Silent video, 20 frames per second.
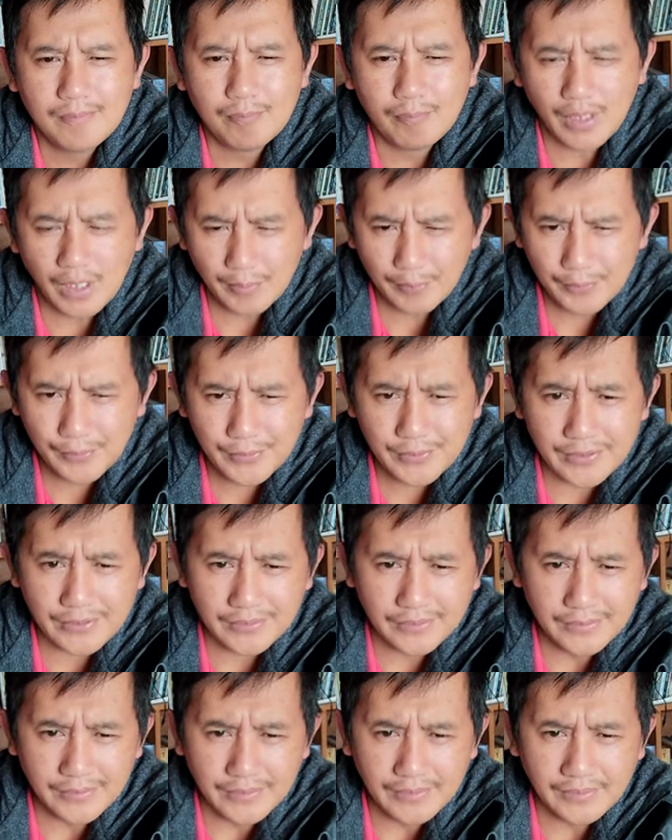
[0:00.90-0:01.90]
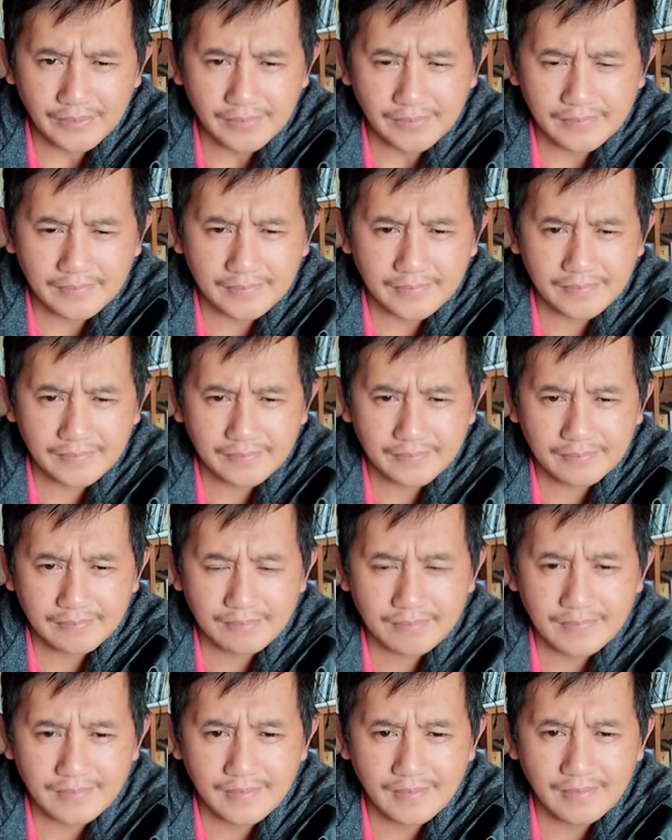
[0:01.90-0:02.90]
Maga po dito'y
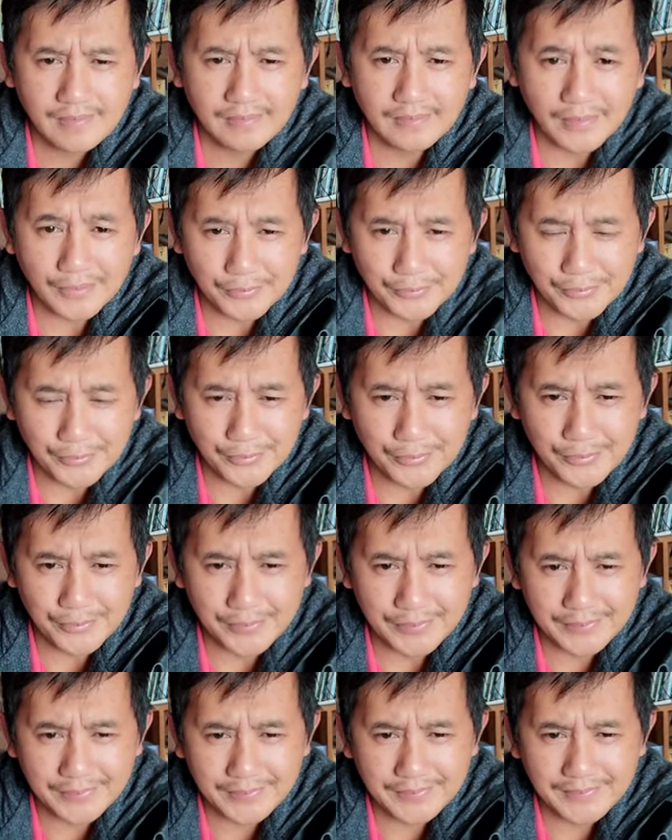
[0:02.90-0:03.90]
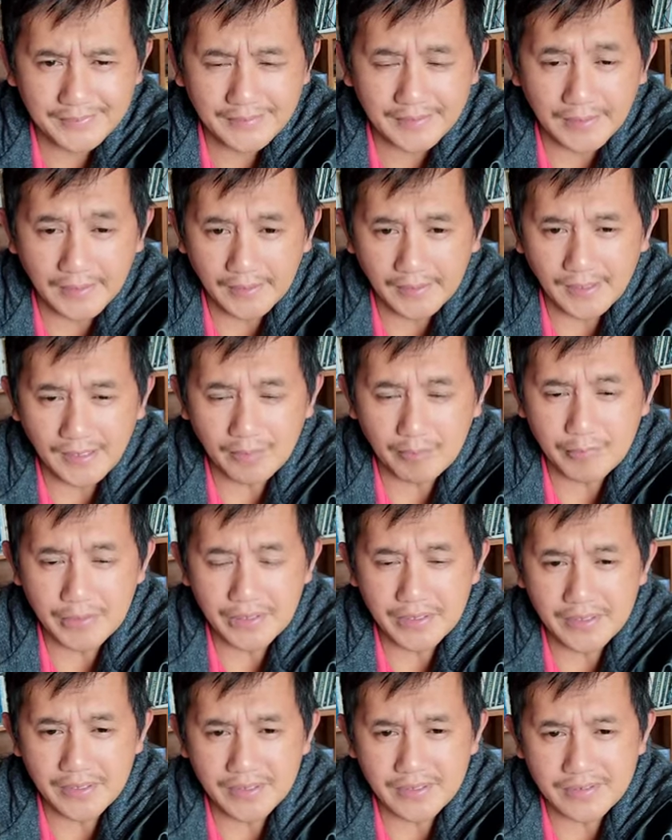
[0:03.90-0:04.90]
natudo. Kan
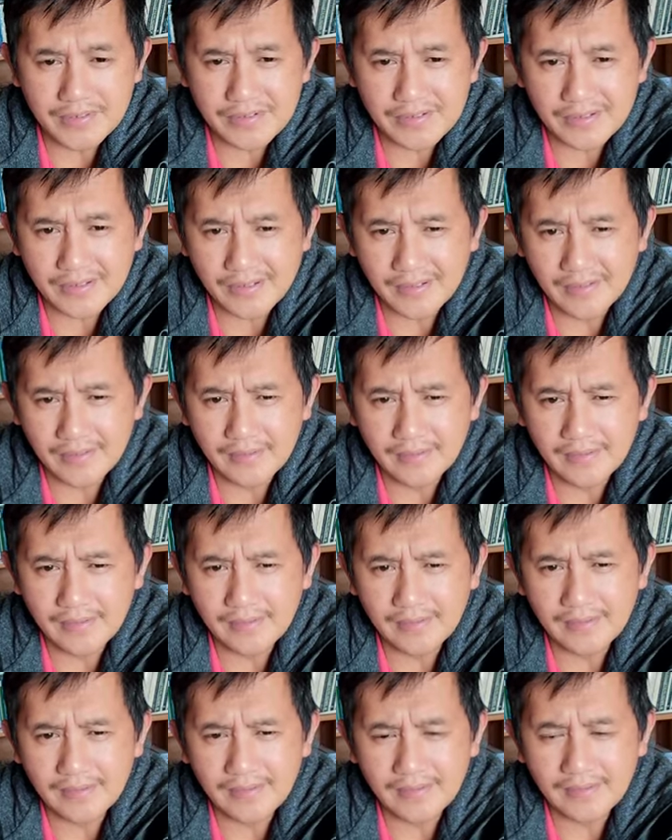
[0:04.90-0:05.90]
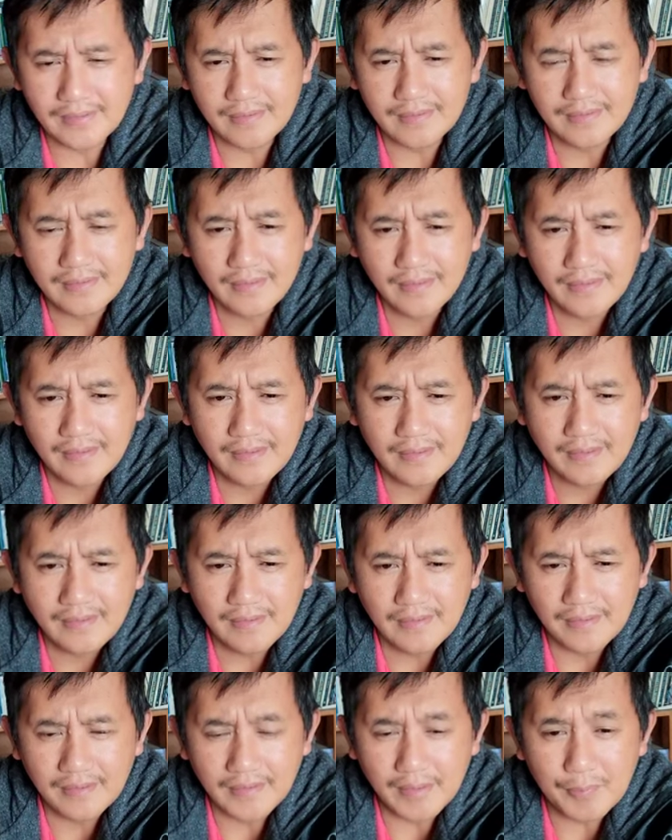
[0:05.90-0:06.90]
alamis, kan uh,
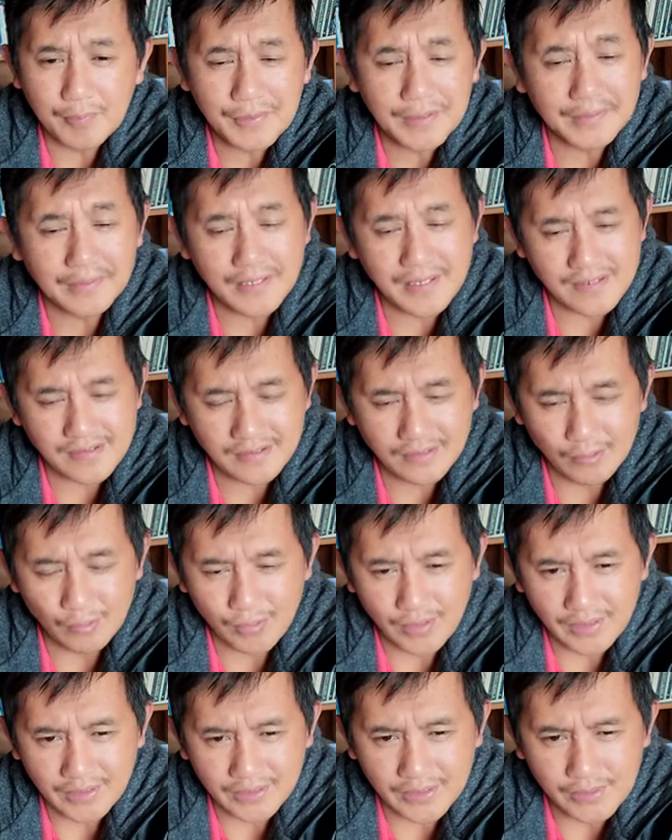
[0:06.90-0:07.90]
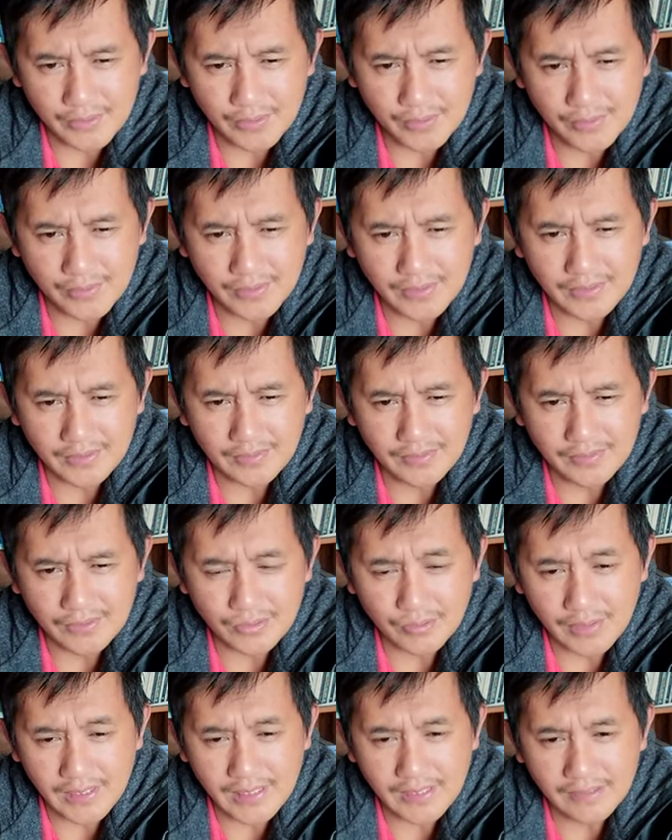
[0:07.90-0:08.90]
ah, napintas kan lugar tayo dito'y
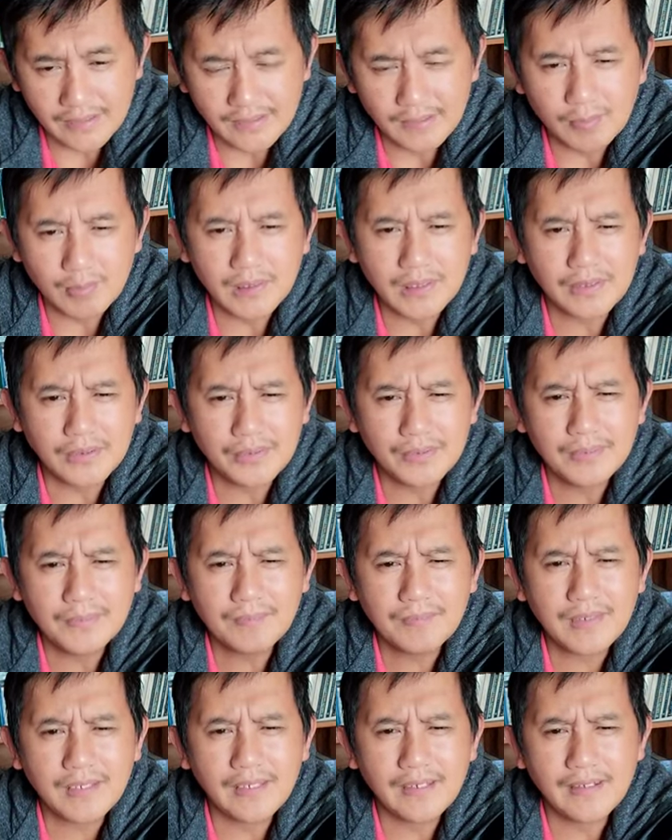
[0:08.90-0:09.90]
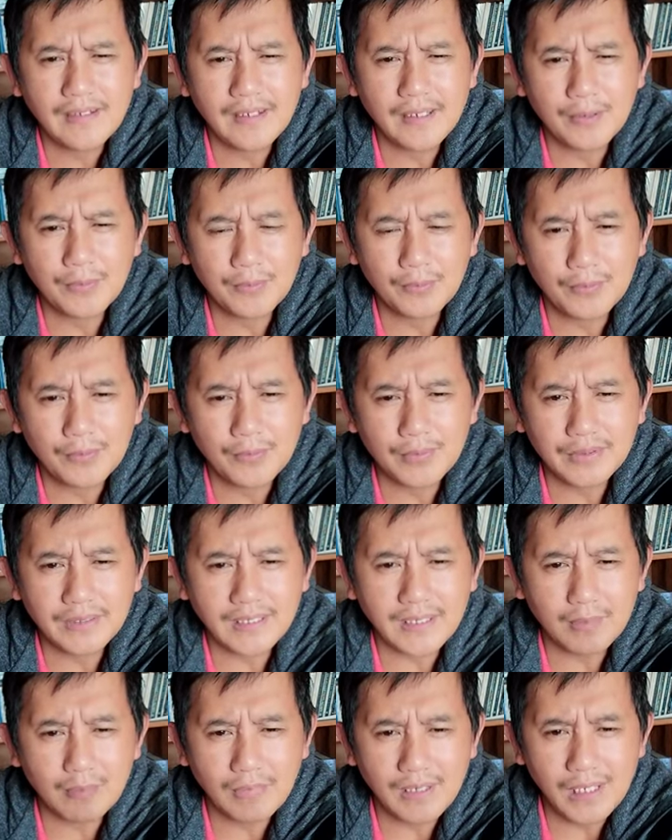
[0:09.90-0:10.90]
syudad, iti Baguio. Idandanon ko iti
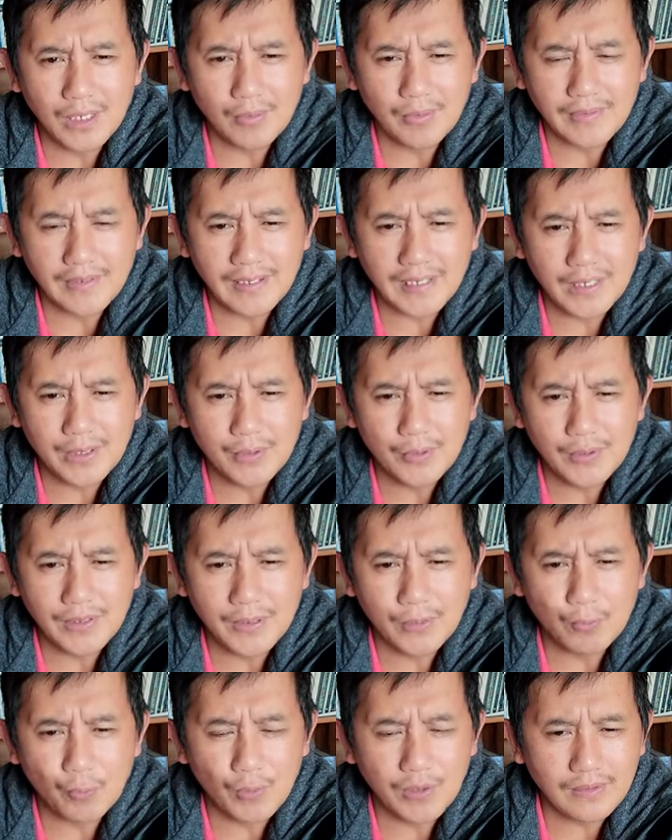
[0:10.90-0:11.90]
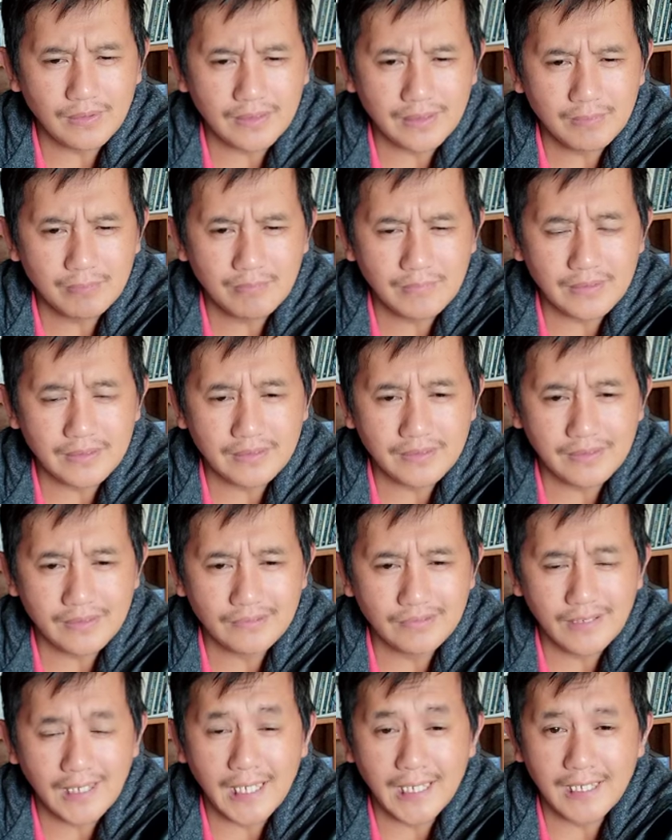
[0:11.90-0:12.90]
kablaw kada kayo and welcome iti
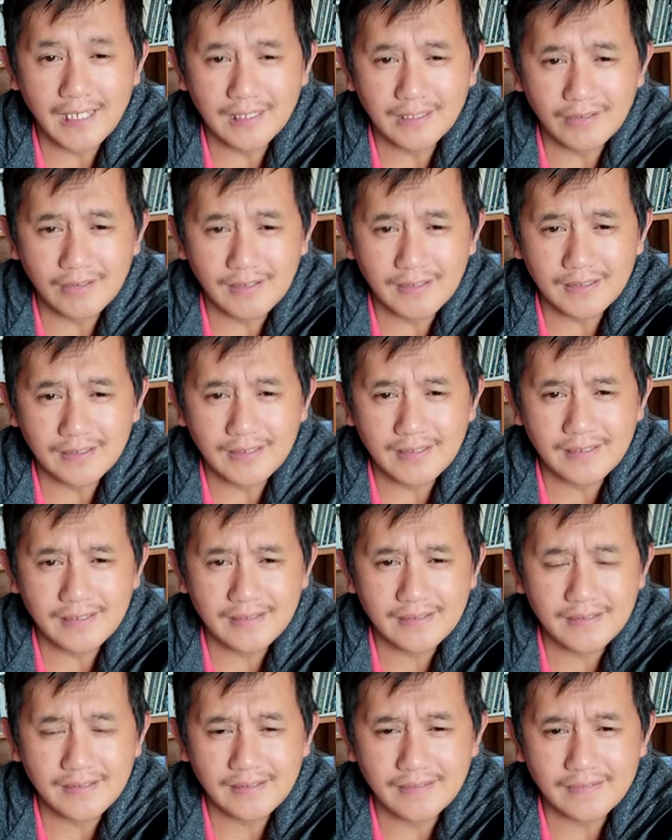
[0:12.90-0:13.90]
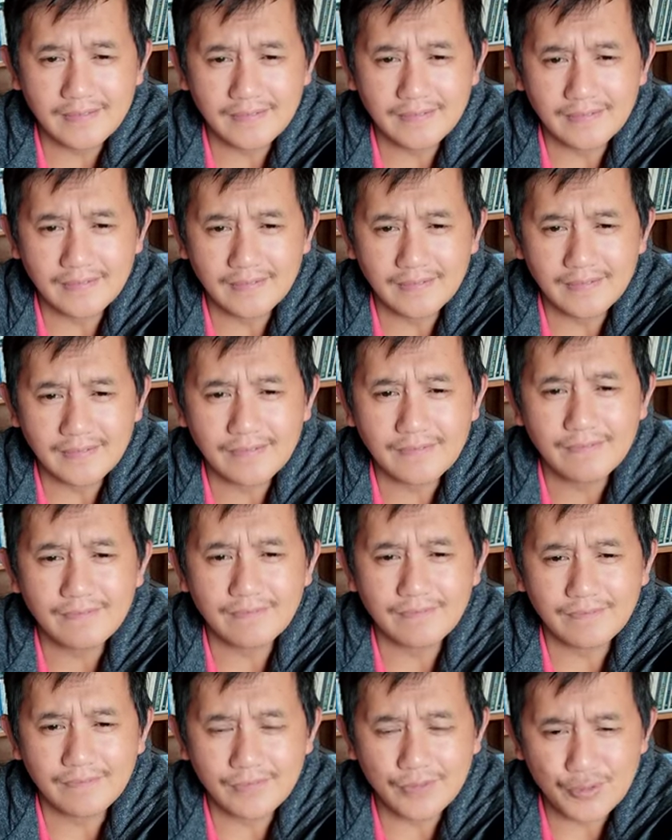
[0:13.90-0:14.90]
dito'y adult tayo lata. Iti
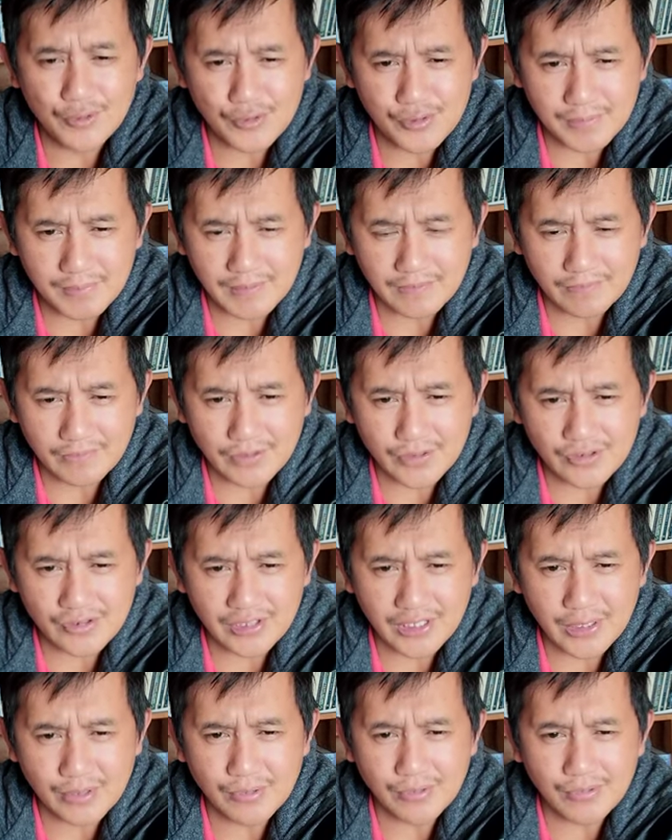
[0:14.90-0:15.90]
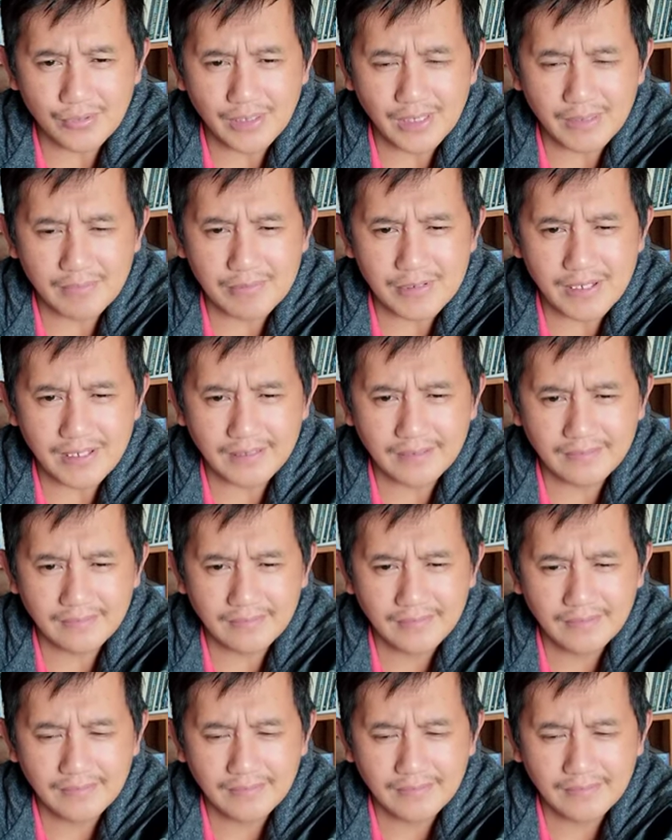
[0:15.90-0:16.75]
verse by verse tayo kakapsat.